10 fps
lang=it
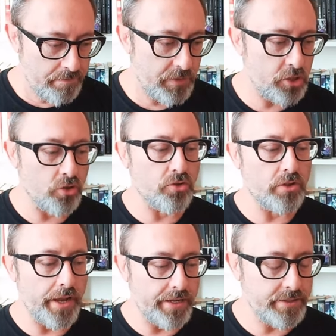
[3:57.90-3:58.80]
di
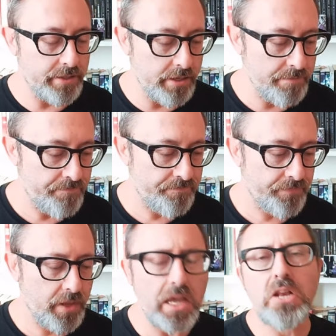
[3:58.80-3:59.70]
sottotesti,
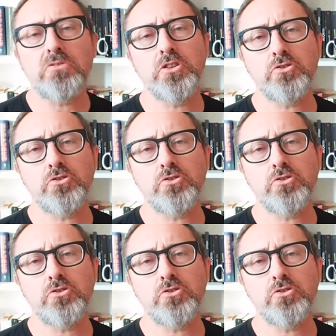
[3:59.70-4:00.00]
che non